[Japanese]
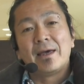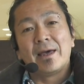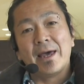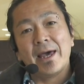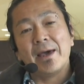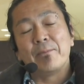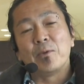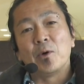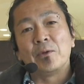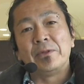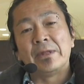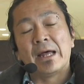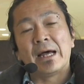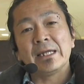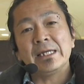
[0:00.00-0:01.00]
えー、もう
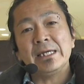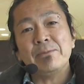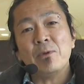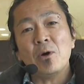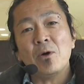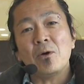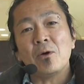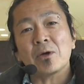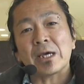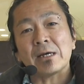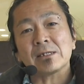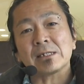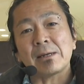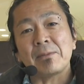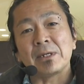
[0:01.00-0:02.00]
何もお
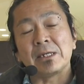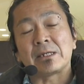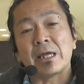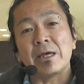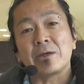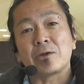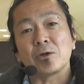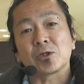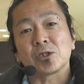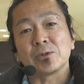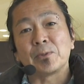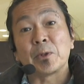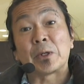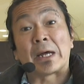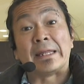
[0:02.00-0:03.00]
客様に提供す
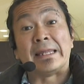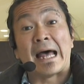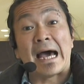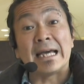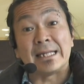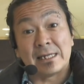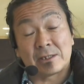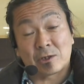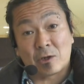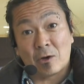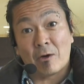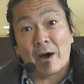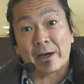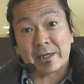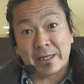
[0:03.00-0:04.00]
るものがないです。
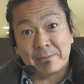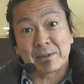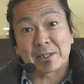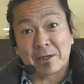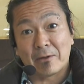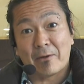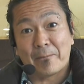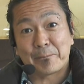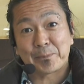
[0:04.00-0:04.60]
今日はっきり言いますけど、